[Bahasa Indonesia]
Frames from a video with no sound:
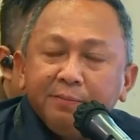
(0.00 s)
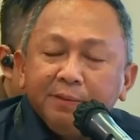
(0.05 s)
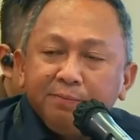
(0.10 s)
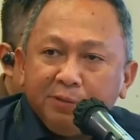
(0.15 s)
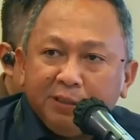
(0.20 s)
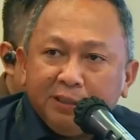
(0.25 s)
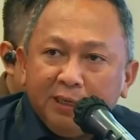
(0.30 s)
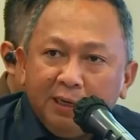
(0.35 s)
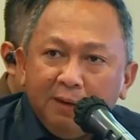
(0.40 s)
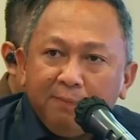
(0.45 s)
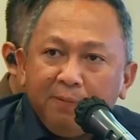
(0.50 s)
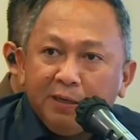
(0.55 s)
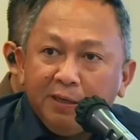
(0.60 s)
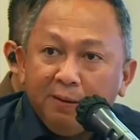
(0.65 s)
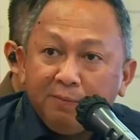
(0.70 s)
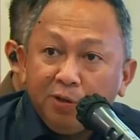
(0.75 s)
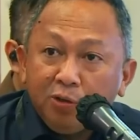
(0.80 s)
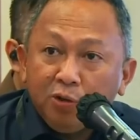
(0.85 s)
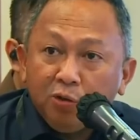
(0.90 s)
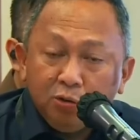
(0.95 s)
Pesannya Pak
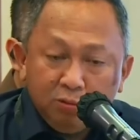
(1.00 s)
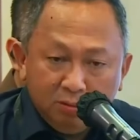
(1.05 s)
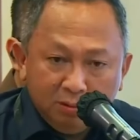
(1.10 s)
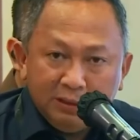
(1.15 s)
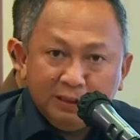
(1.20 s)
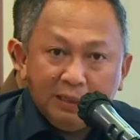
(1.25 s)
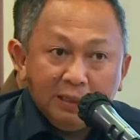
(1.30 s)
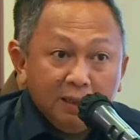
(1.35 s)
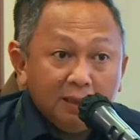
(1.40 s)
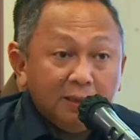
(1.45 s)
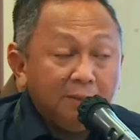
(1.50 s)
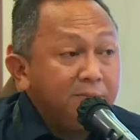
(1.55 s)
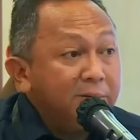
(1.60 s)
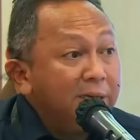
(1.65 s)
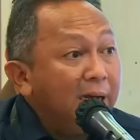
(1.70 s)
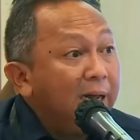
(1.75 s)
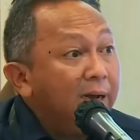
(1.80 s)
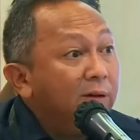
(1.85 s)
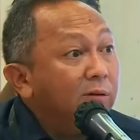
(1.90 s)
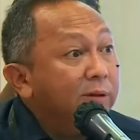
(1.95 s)
Jamisus, kita tetap
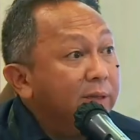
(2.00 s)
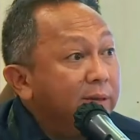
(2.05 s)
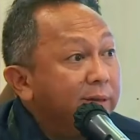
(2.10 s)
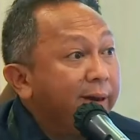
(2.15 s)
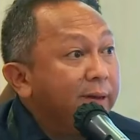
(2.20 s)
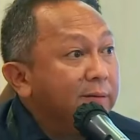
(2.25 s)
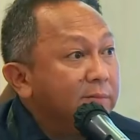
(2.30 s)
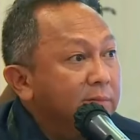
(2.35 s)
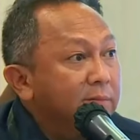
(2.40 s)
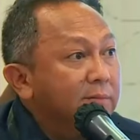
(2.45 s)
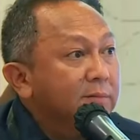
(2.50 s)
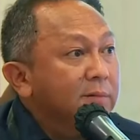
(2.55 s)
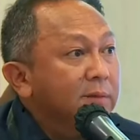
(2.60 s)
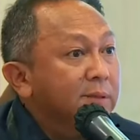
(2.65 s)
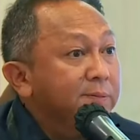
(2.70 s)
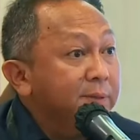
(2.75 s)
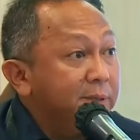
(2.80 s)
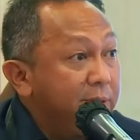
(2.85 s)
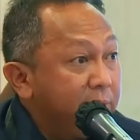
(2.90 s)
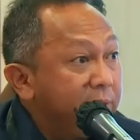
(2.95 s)
jalan on the track.
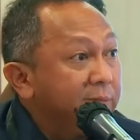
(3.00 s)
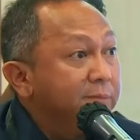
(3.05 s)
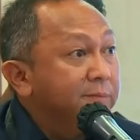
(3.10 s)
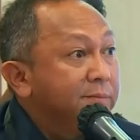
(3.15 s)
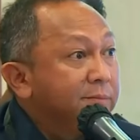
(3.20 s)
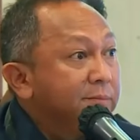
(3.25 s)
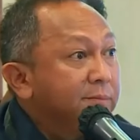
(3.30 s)
Seperti itu.